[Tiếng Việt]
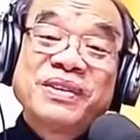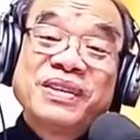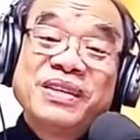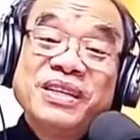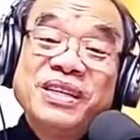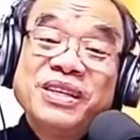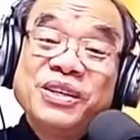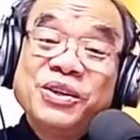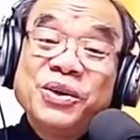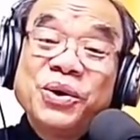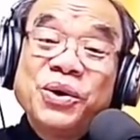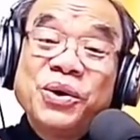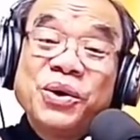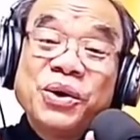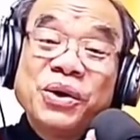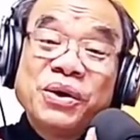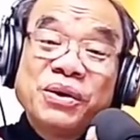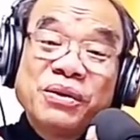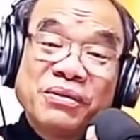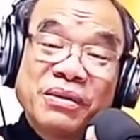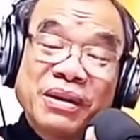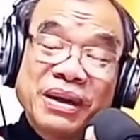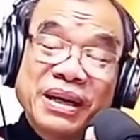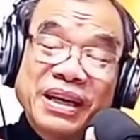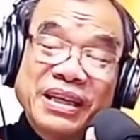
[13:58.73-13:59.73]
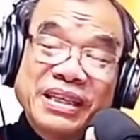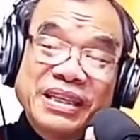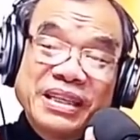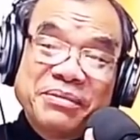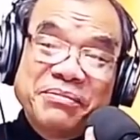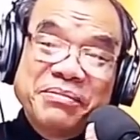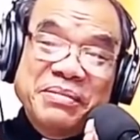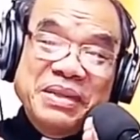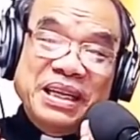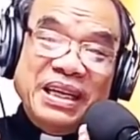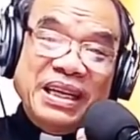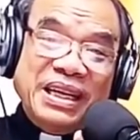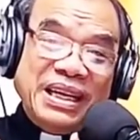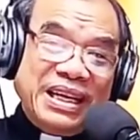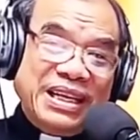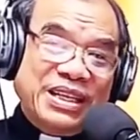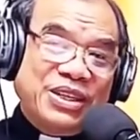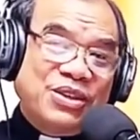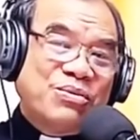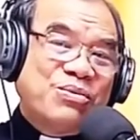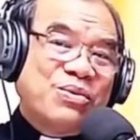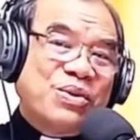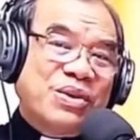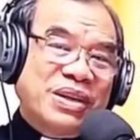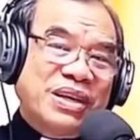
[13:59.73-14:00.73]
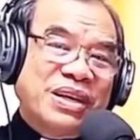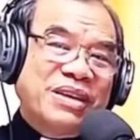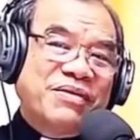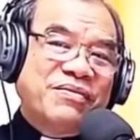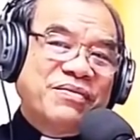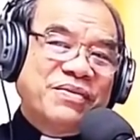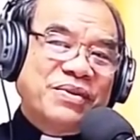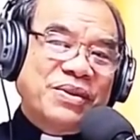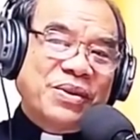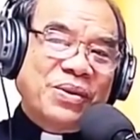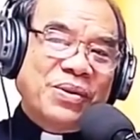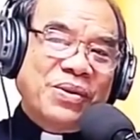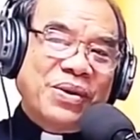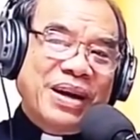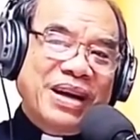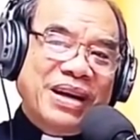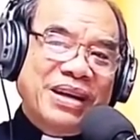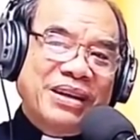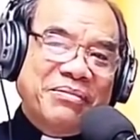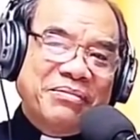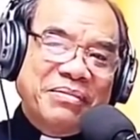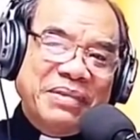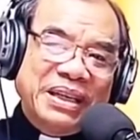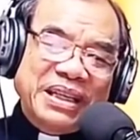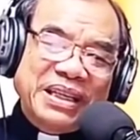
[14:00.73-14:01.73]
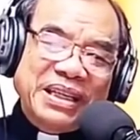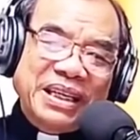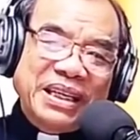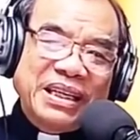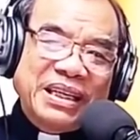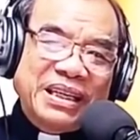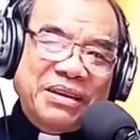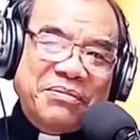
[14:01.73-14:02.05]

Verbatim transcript: Nhưng anh chị em nhìn lại trong một năm vừa qua, mình tĩnh